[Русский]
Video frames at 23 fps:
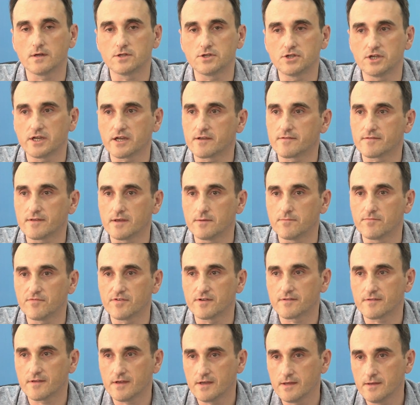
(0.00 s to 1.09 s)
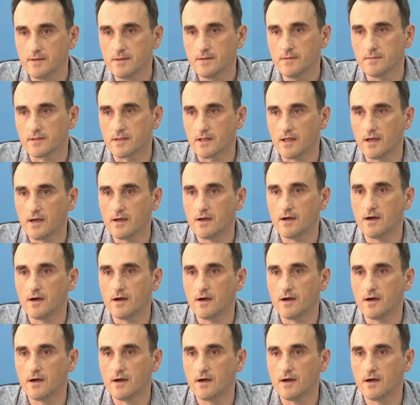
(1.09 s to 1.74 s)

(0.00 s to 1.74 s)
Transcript: через МФЦ для